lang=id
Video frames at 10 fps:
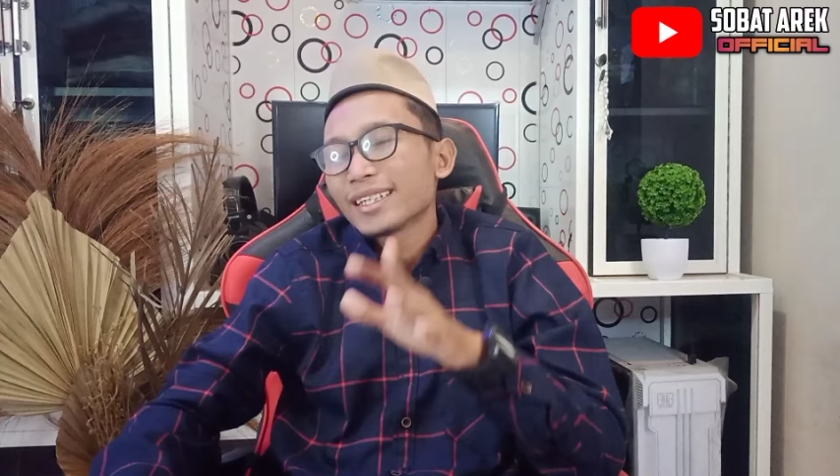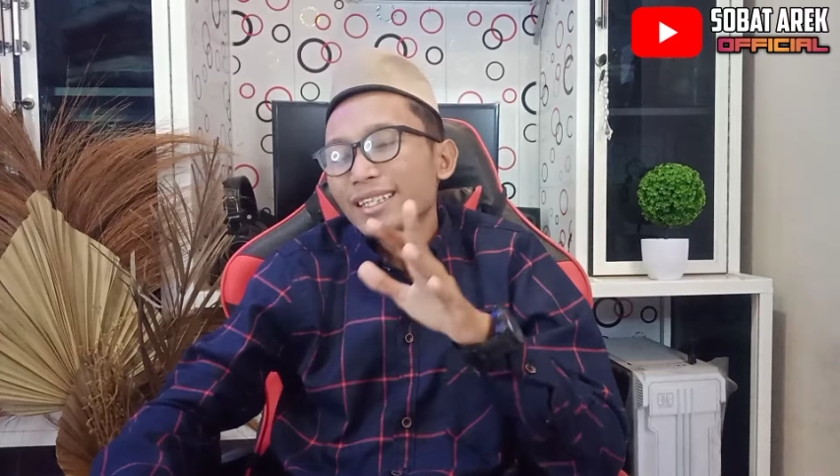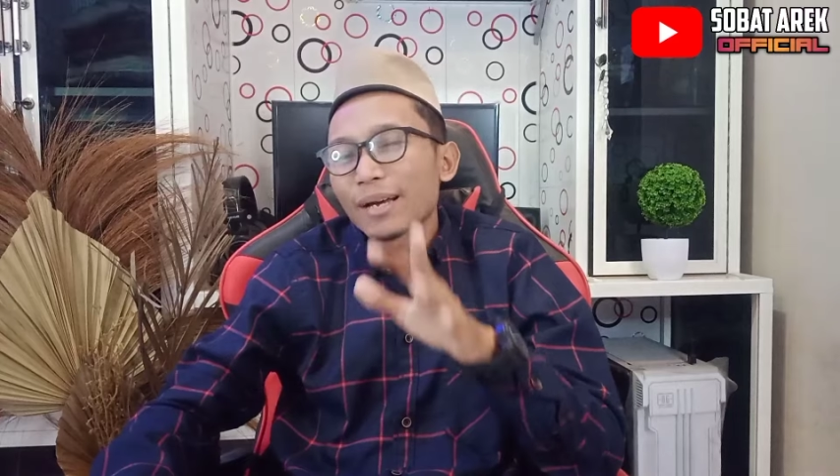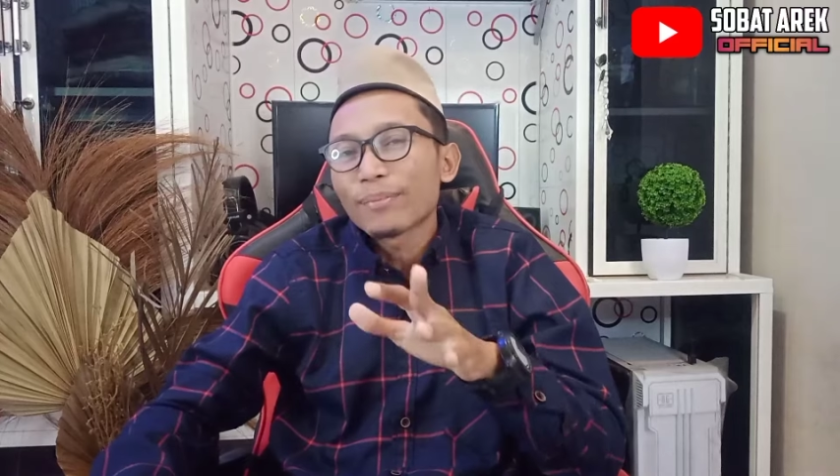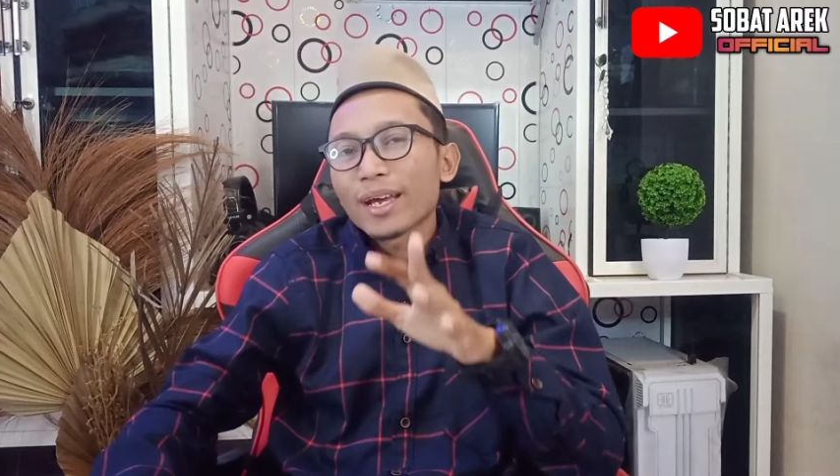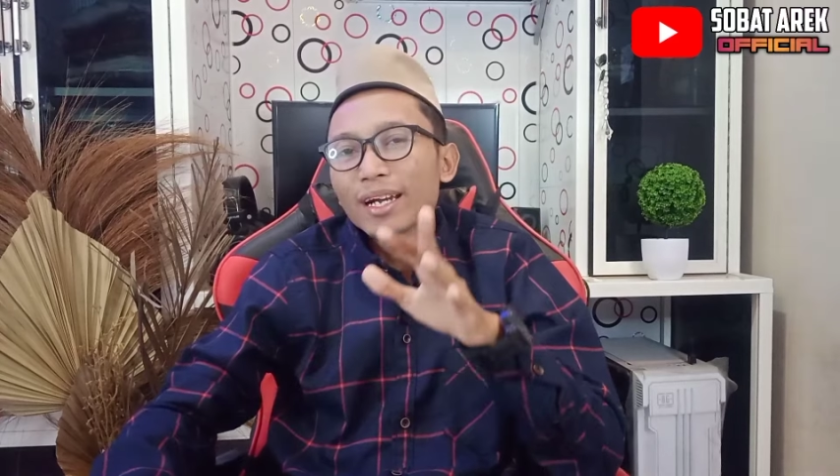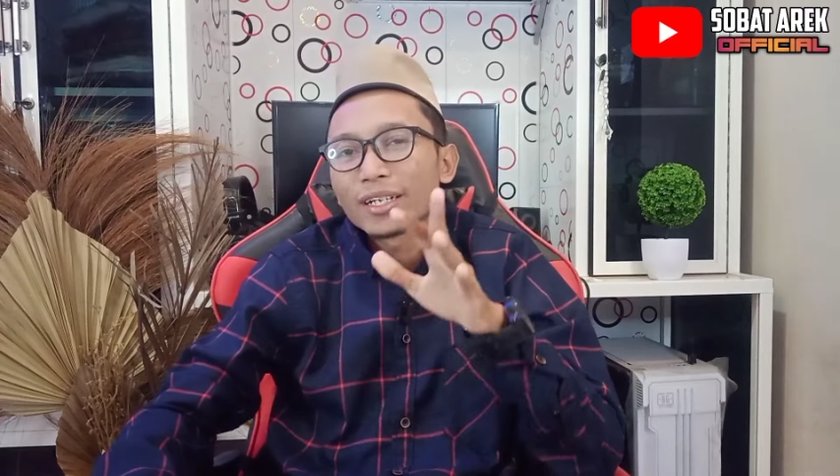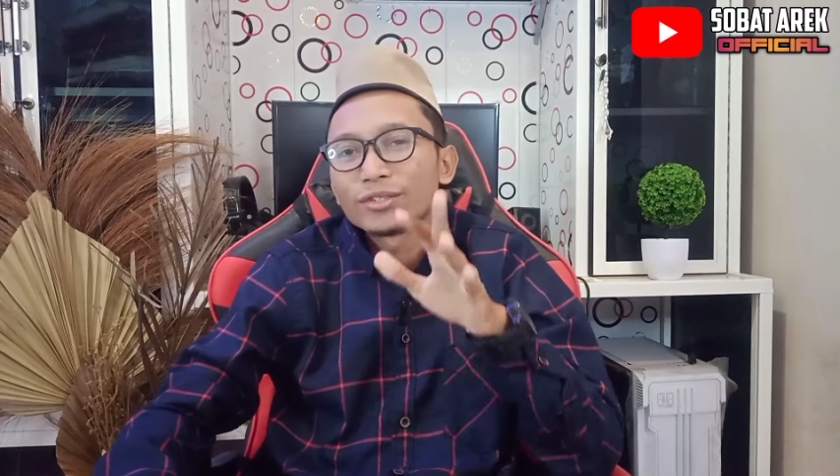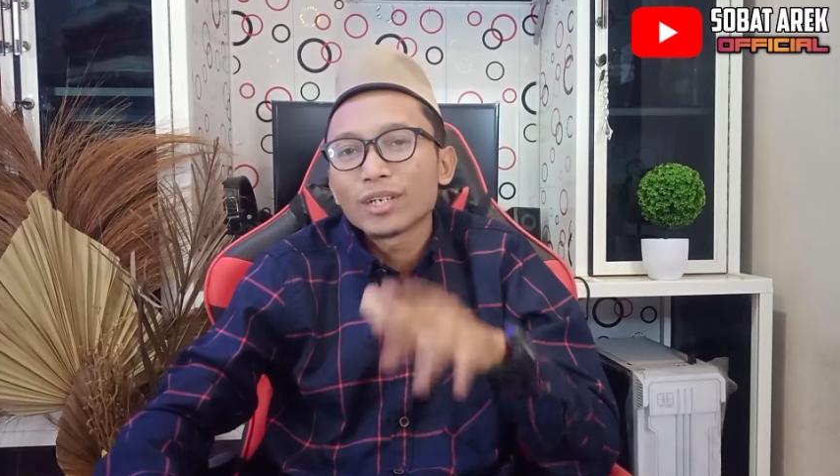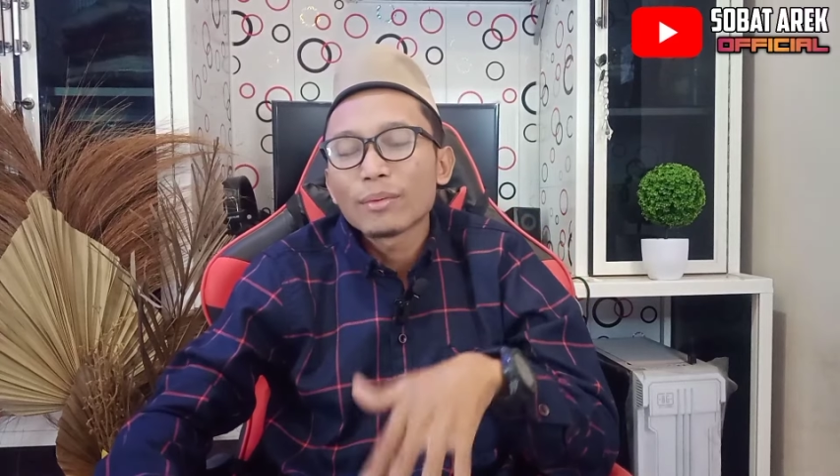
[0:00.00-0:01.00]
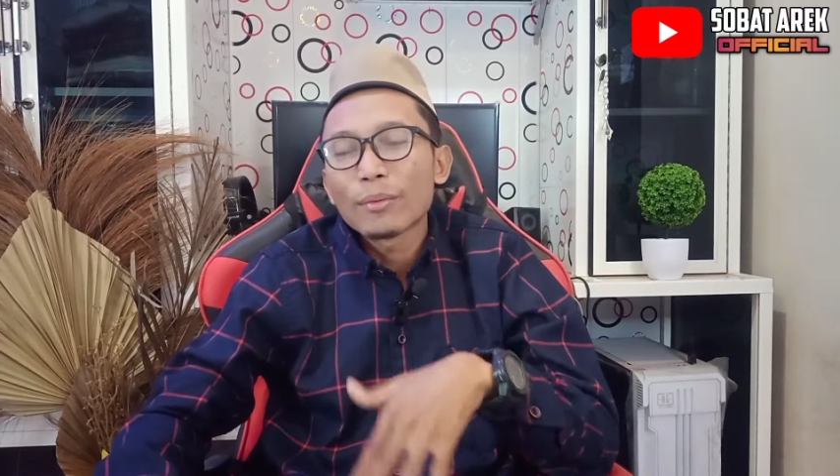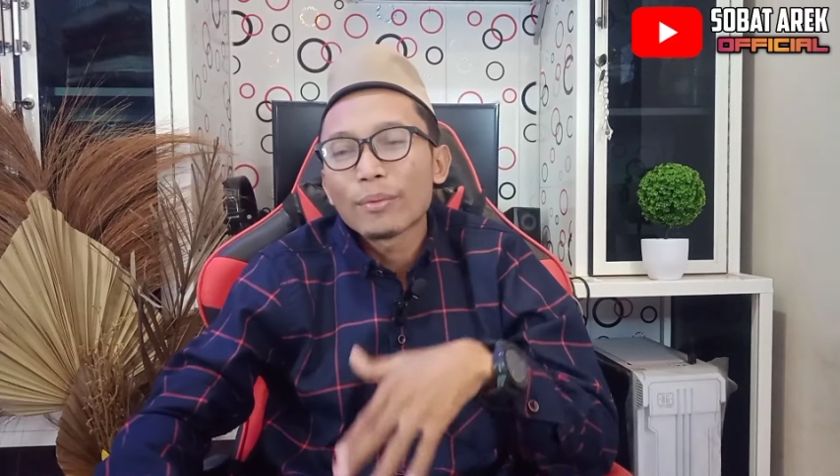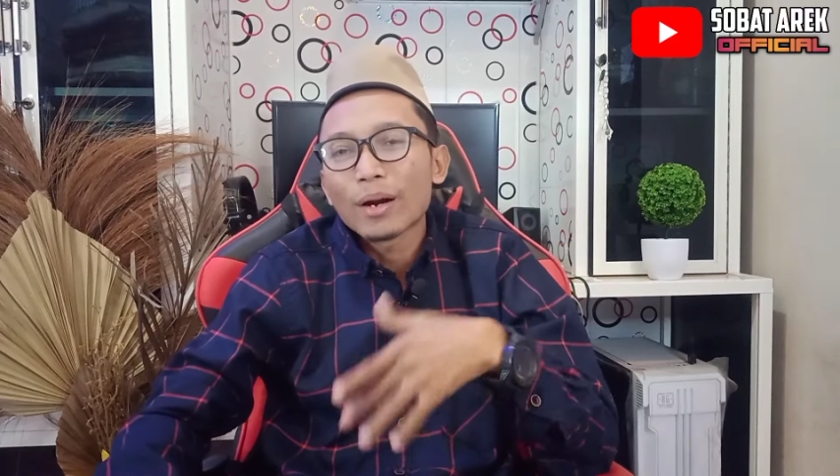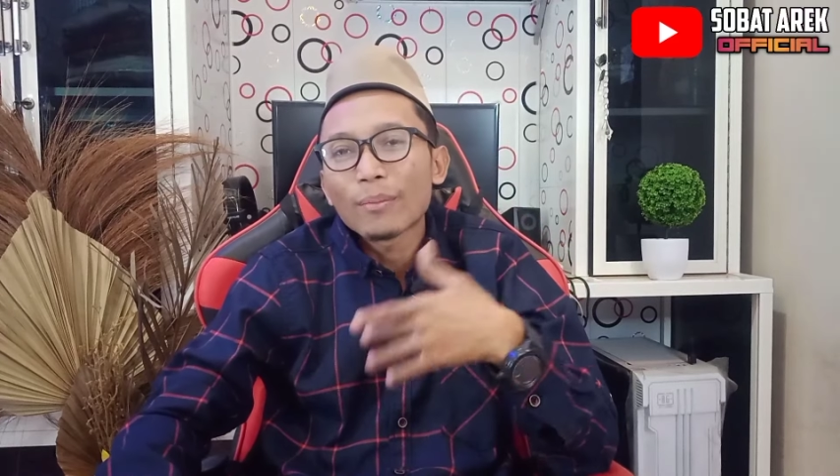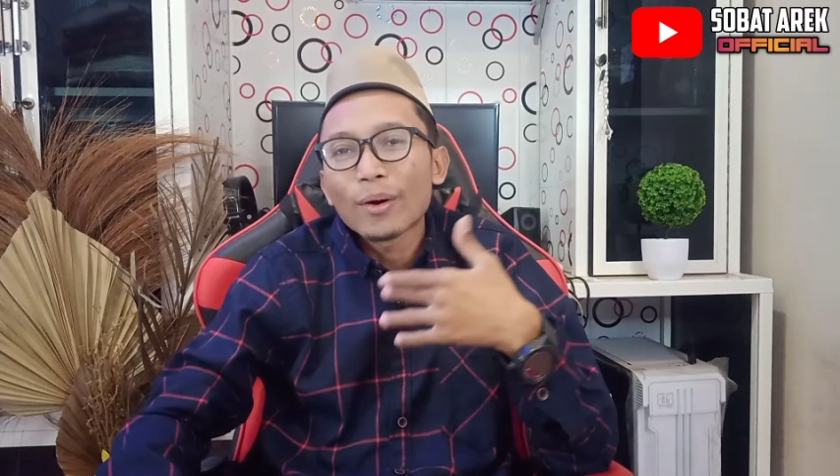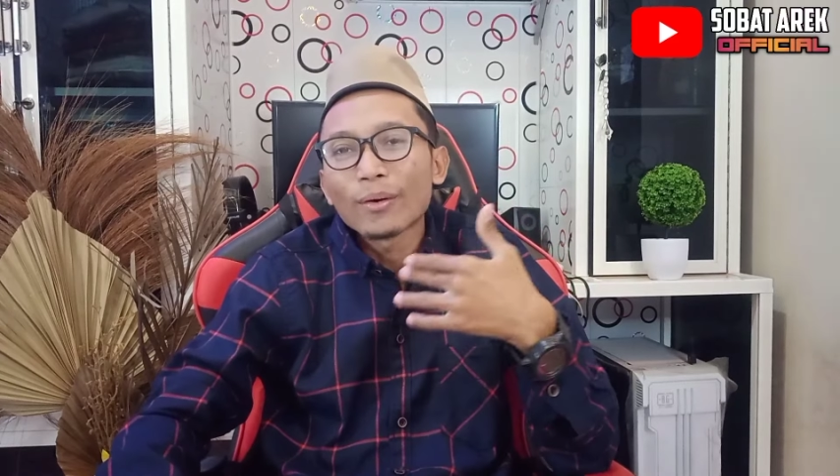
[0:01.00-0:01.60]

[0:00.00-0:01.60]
tetapi ada juga beberapa